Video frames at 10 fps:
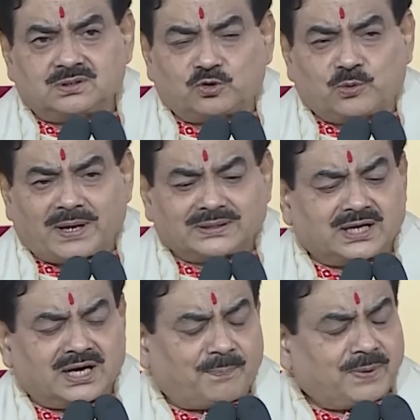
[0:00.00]

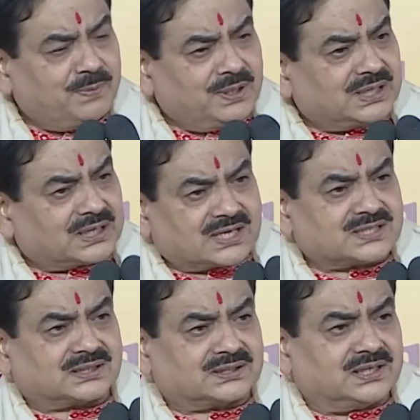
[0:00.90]
रूपांतरण अपने भीतर कर
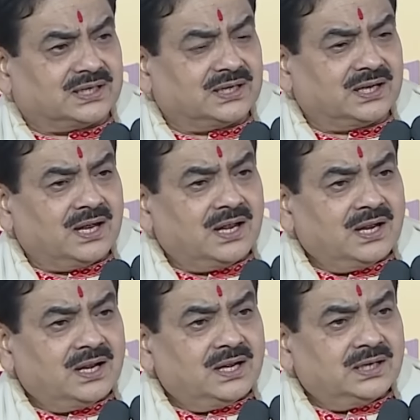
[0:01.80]
सकते हैं
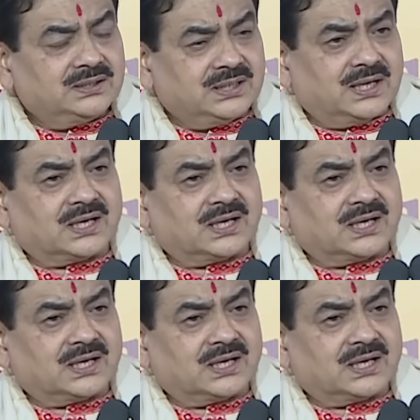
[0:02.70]
ये